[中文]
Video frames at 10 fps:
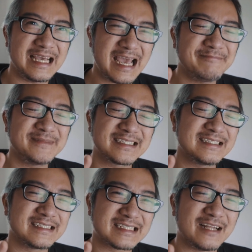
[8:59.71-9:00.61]
M
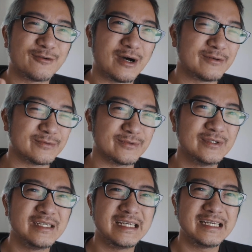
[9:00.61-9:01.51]
四三画幅，
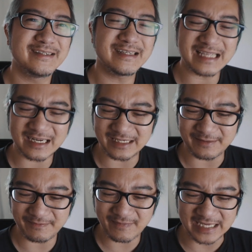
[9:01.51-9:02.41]
因为当
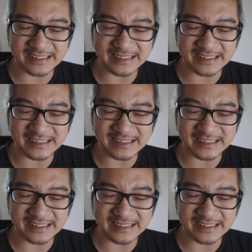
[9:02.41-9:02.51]
你买